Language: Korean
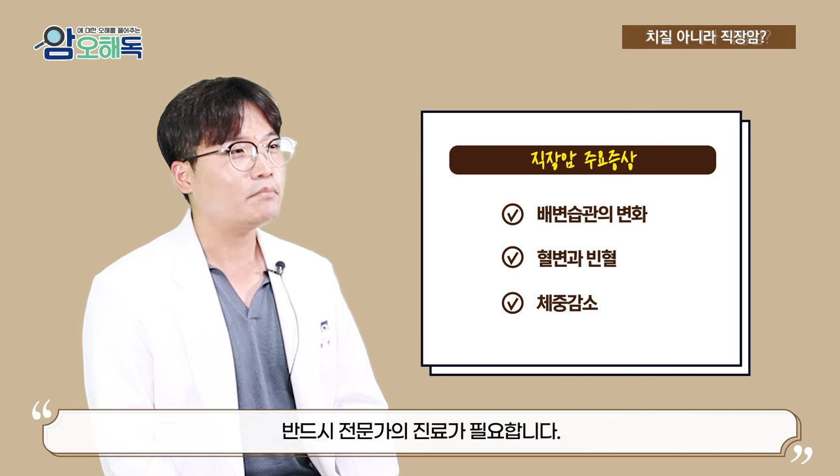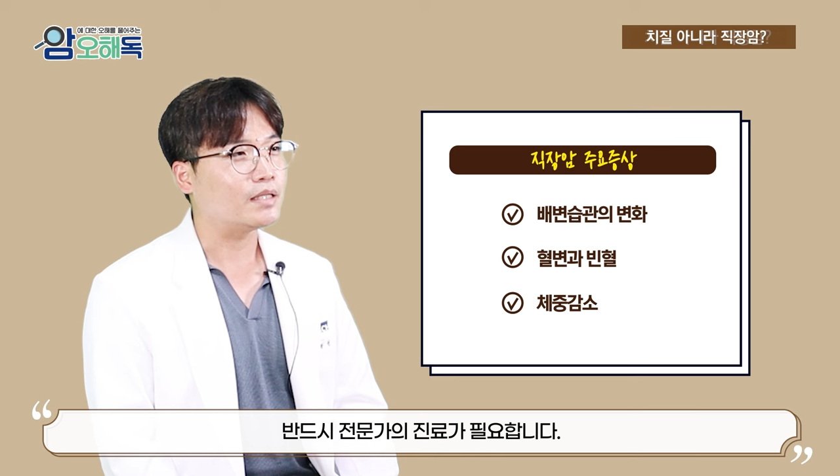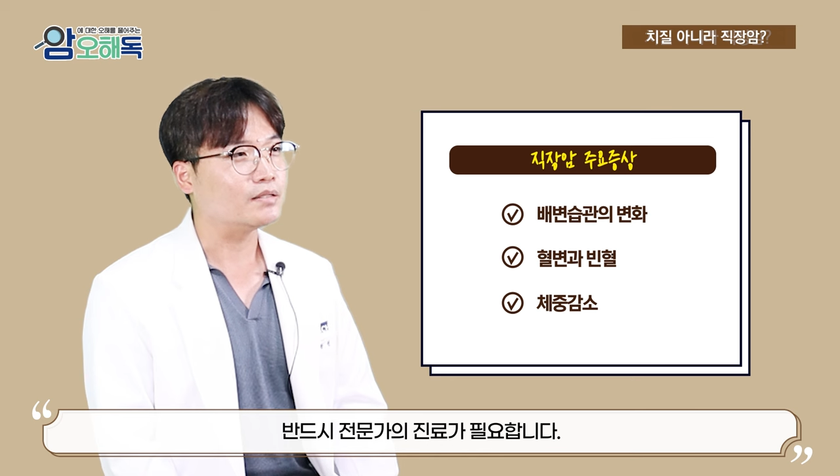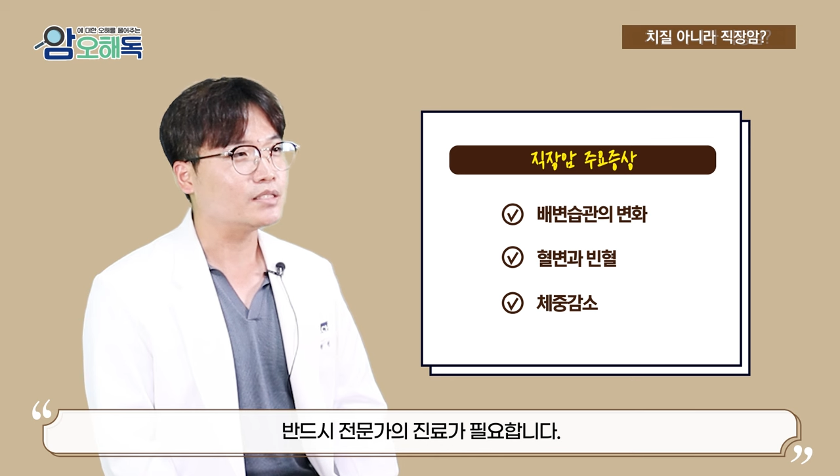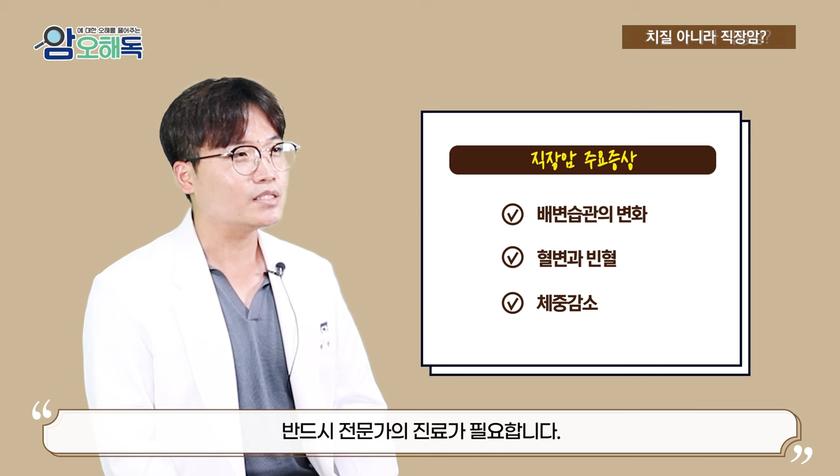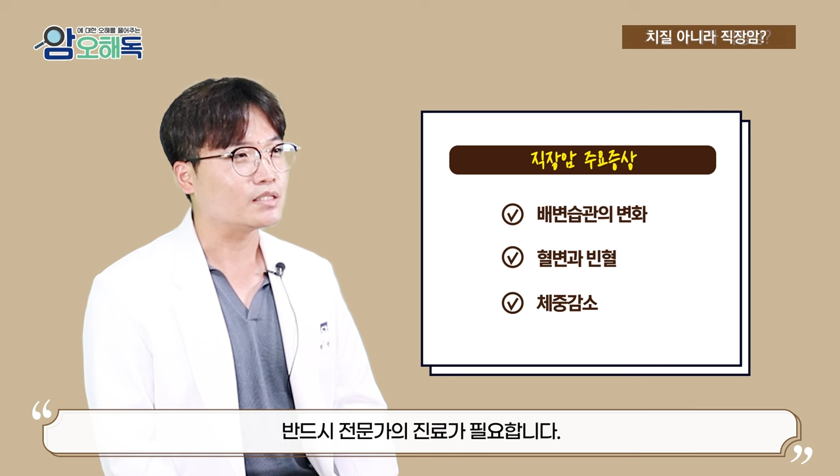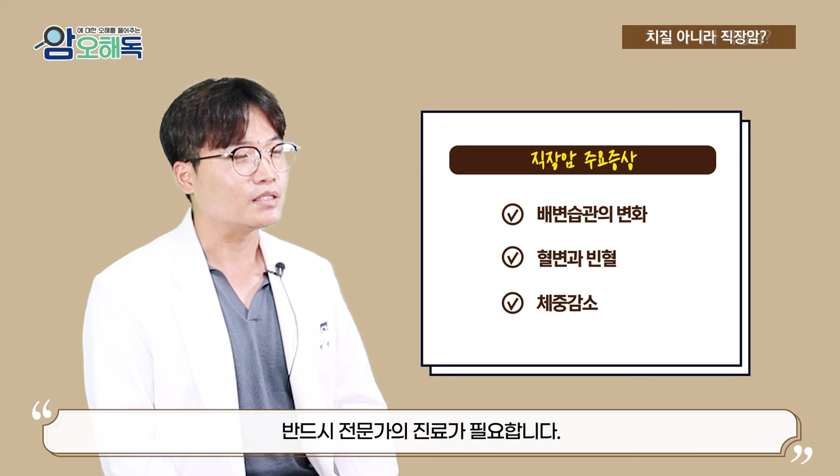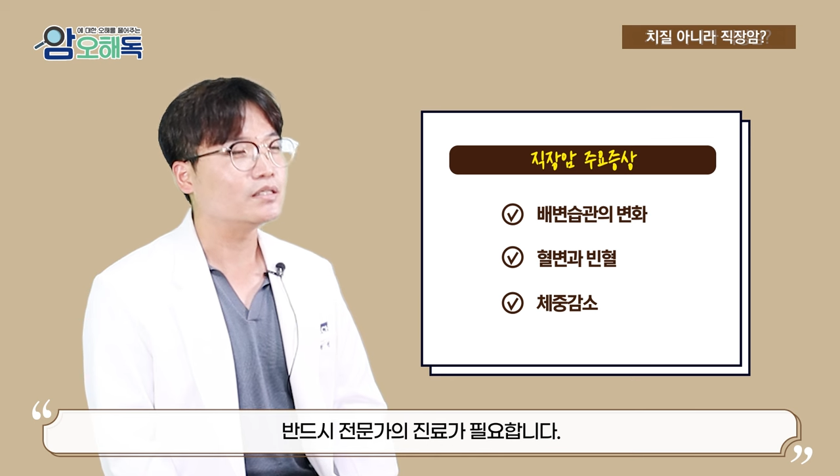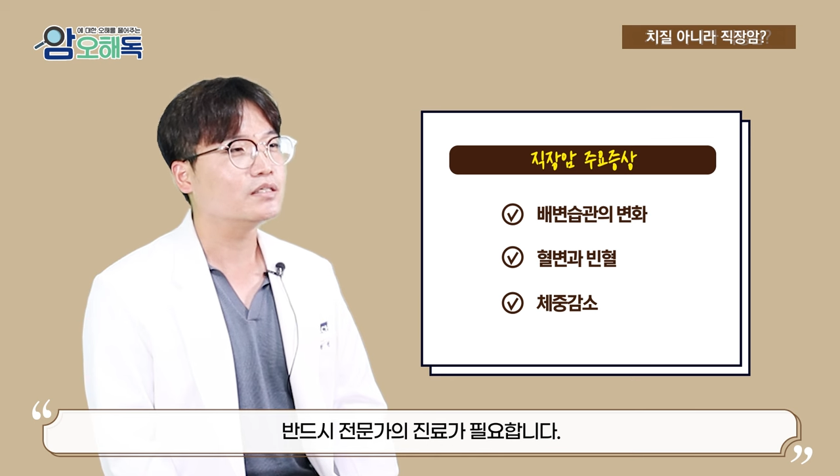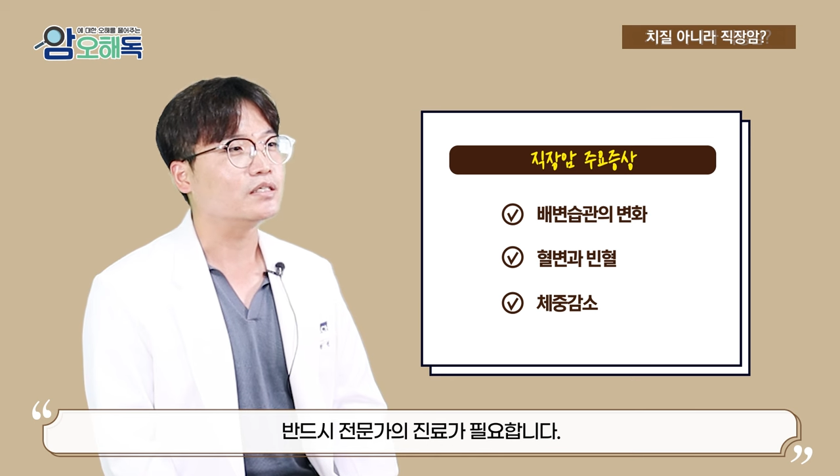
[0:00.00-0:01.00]

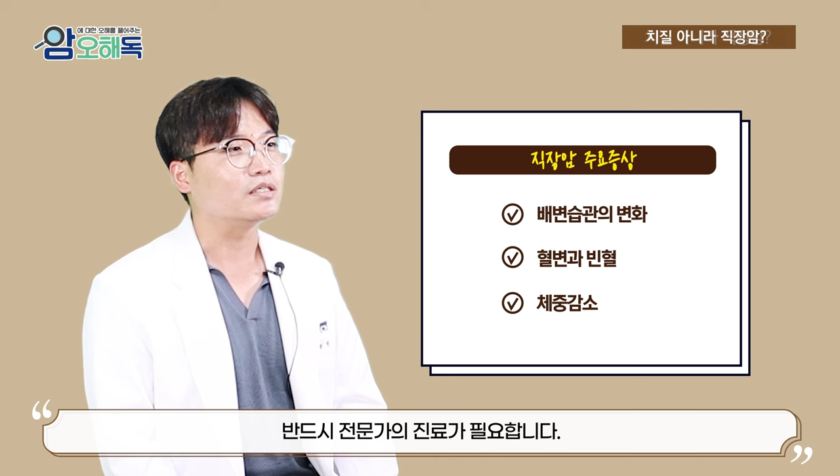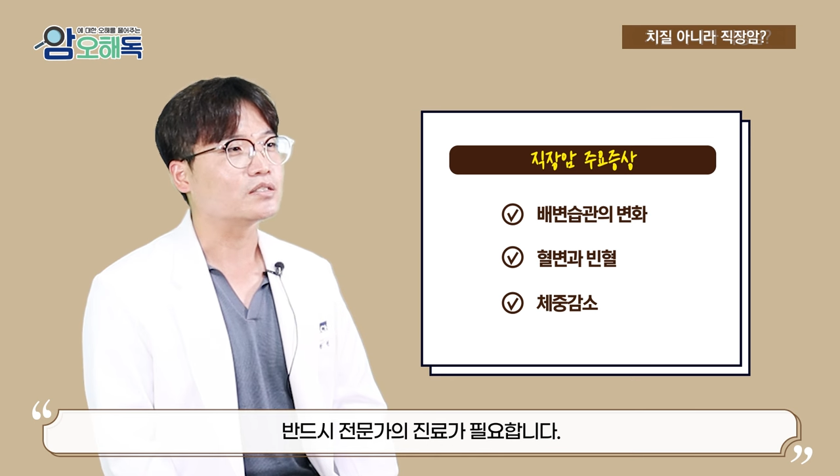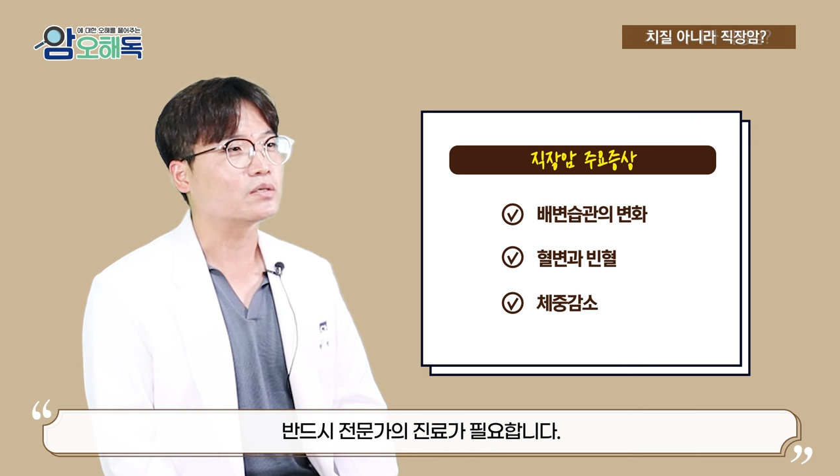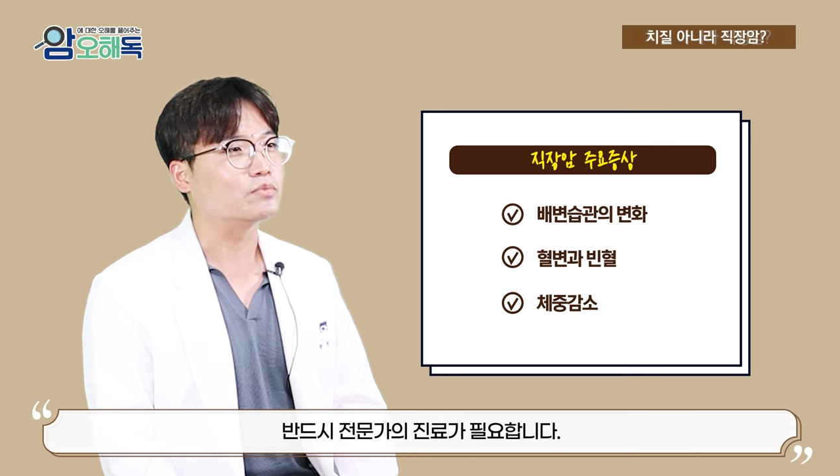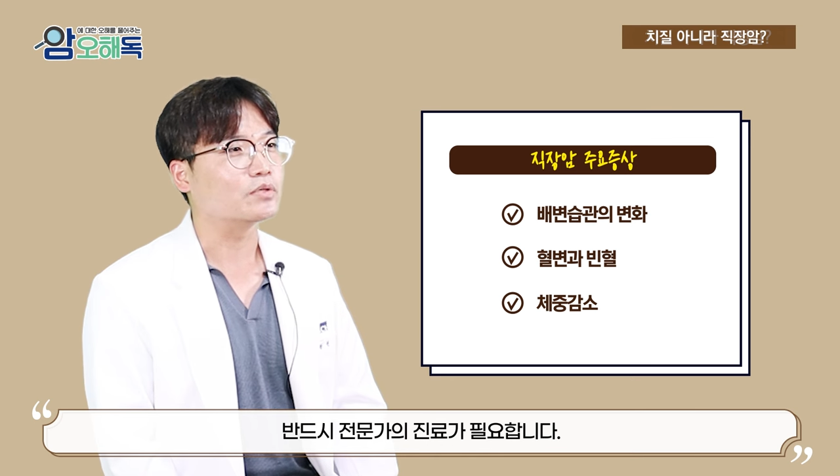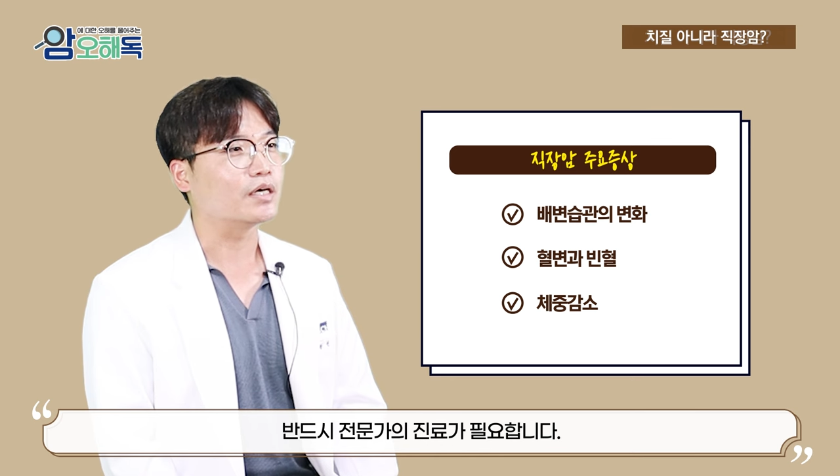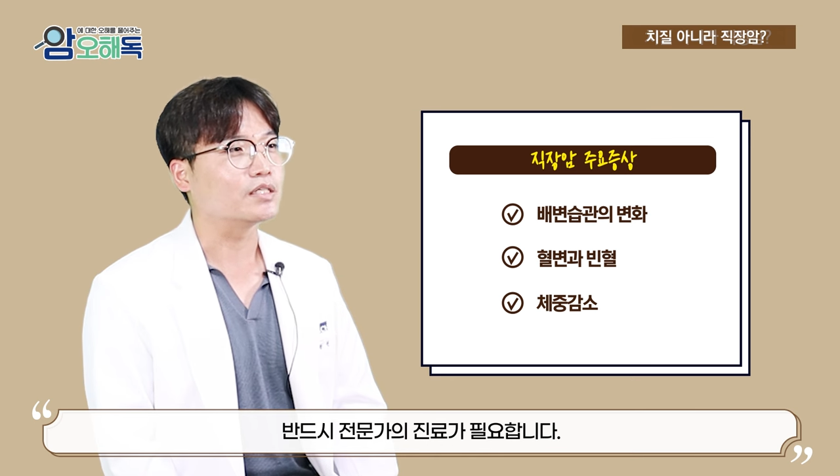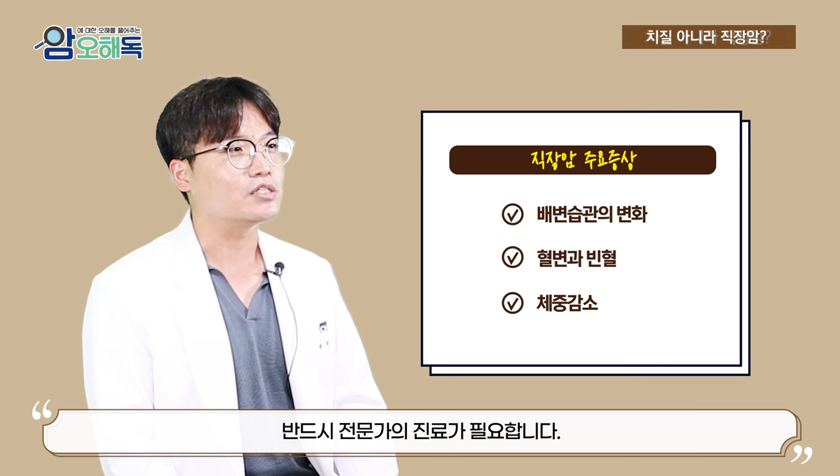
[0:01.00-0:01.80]
반드시 이 전문가의